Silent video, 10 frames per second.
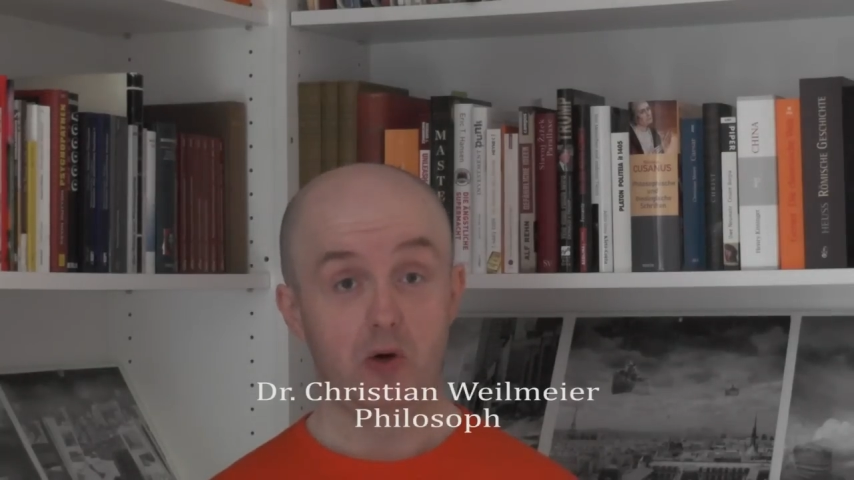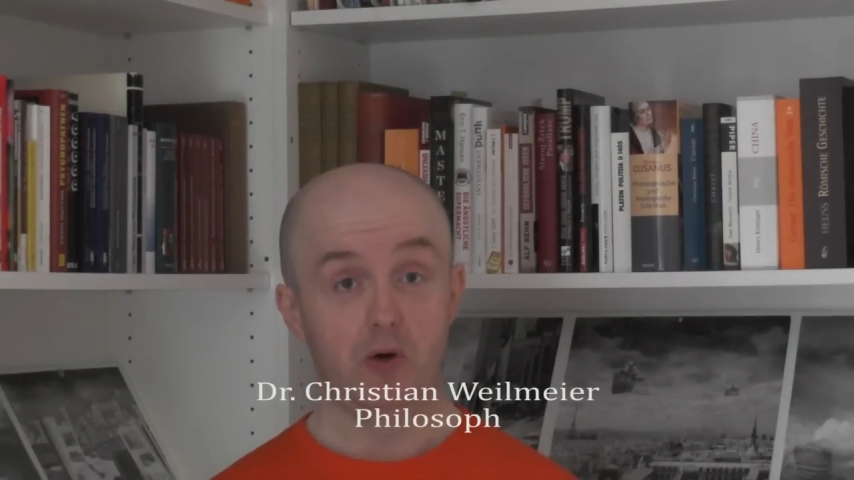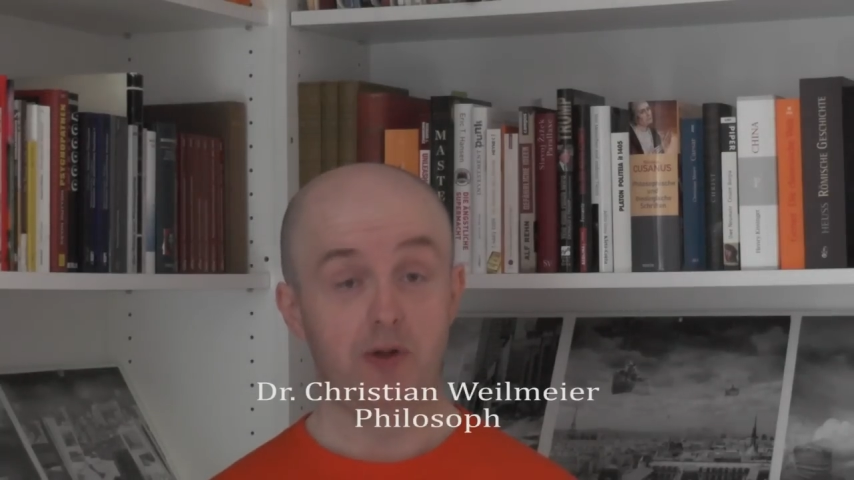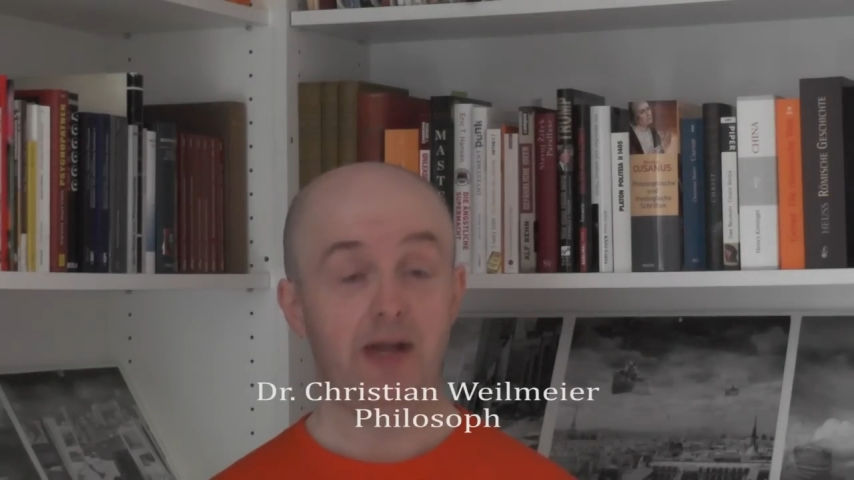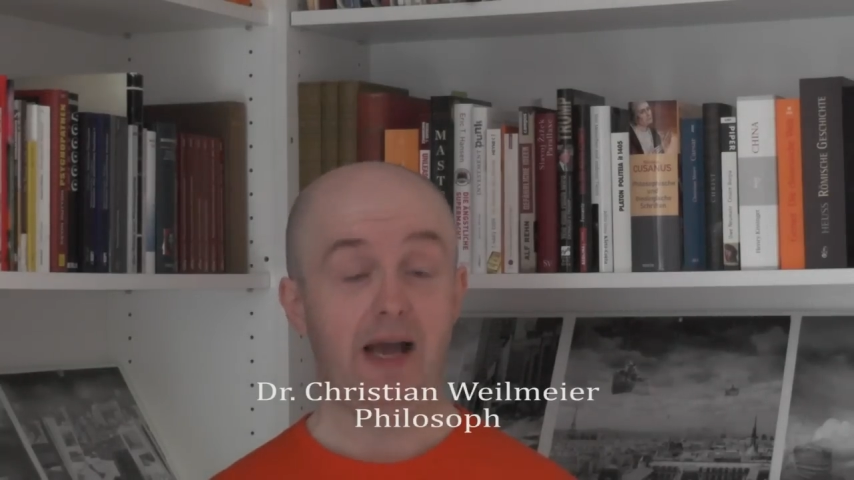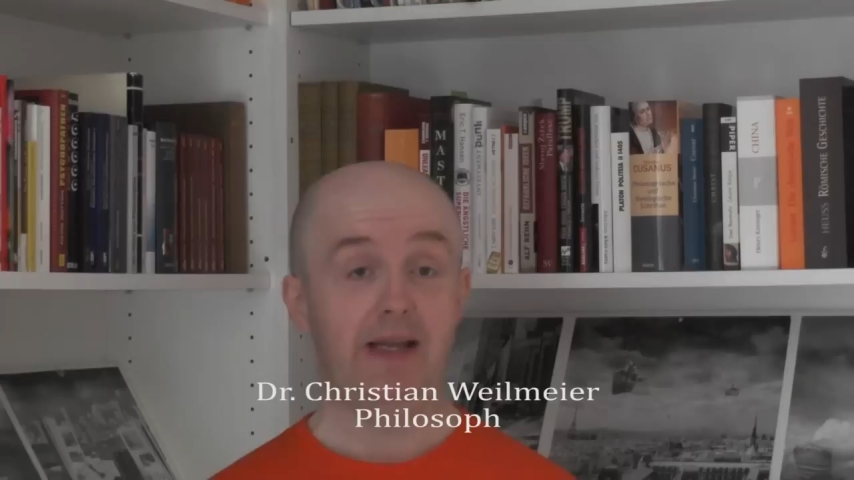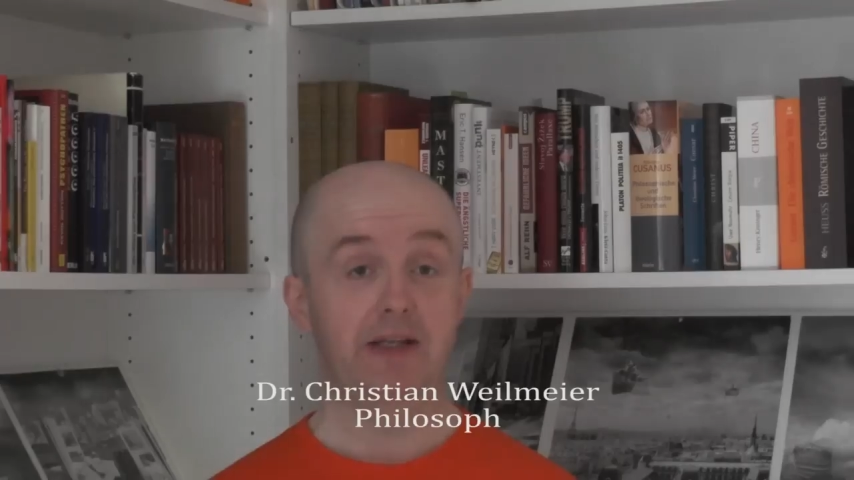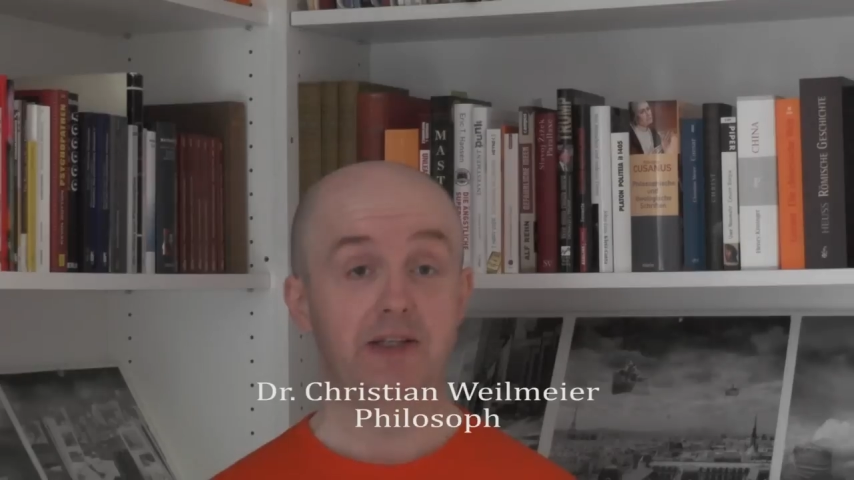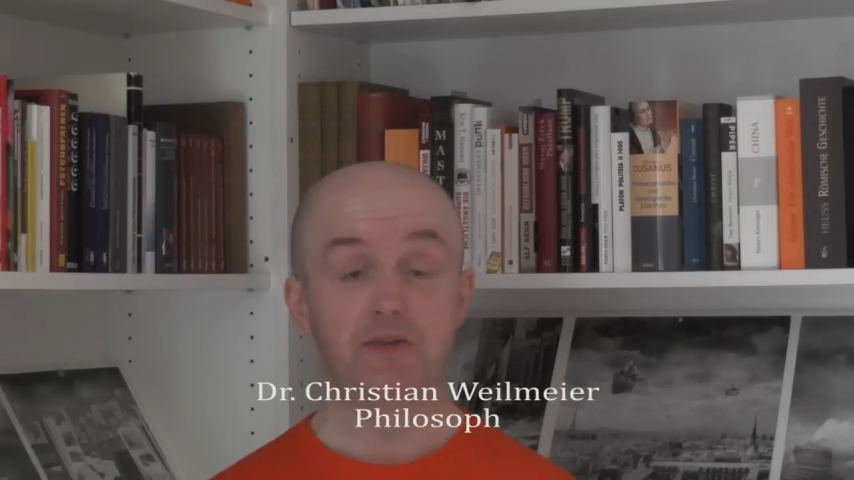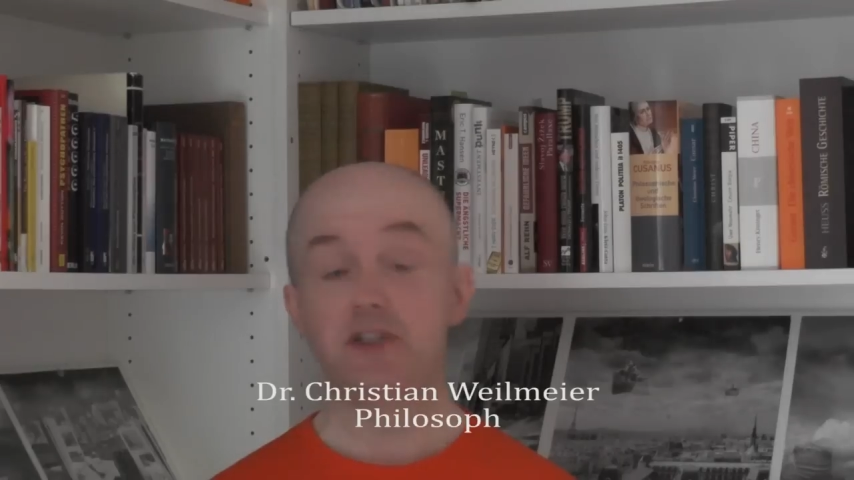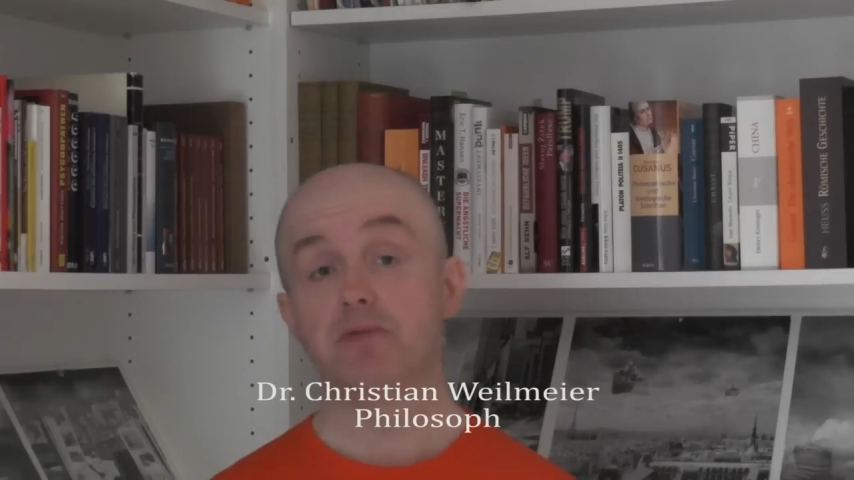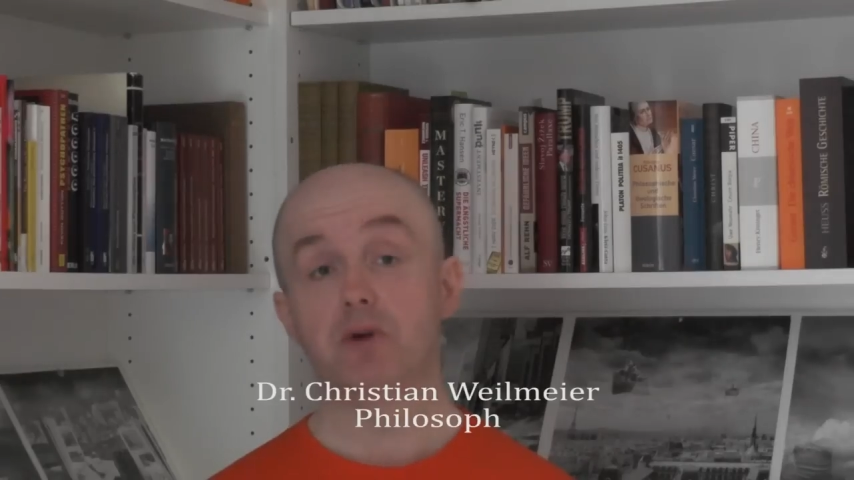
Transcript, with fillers: und einiges wissen